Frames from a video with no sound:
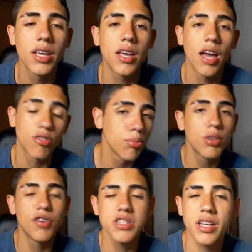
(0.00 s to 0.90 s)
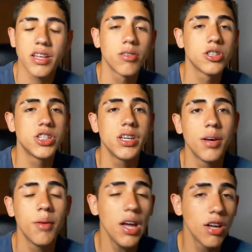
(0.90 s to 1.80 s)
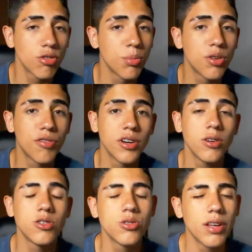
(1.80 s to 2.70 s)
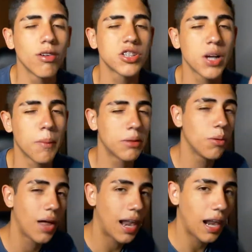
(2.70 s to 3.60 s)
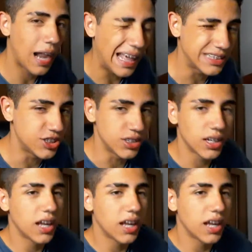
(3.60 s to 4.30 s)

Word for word: Eu sou muito fã de tecnologia, sou muito fã de um negócio chamado LED